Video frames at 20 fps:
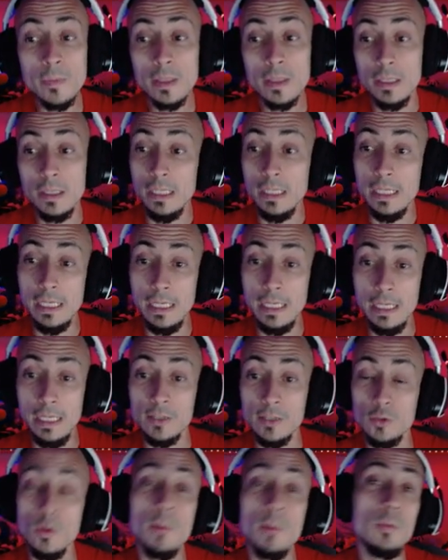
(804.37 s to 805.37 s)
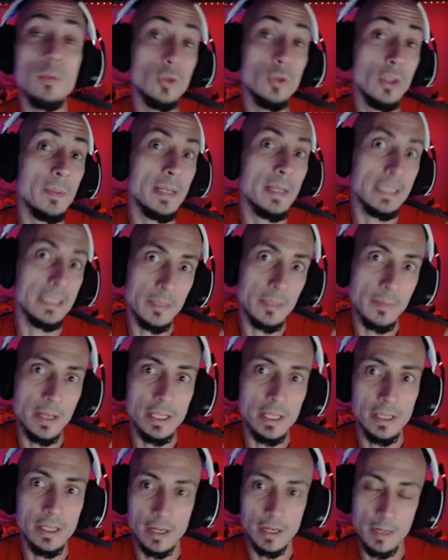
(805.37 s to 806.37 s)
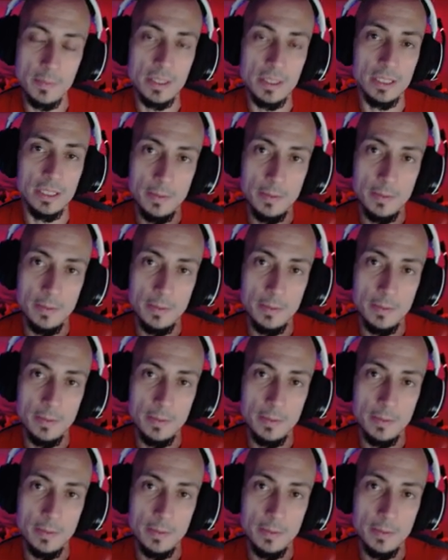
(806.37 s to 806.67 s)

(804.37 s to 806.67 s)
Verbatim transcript: y que estuvo a punto de matar Magic realmente.